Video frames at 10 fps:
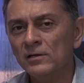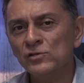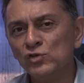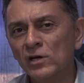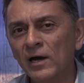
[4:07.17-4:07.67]

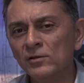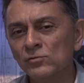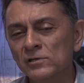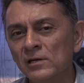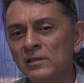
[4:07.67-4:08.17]

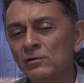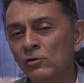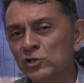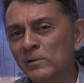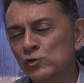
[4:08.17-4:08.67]
Sindicatos, ele tem um
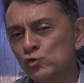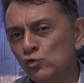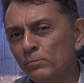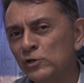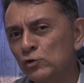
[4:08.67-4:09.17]
negócio chamado
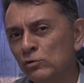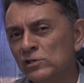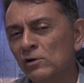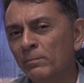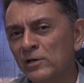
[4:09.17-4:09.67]
substituição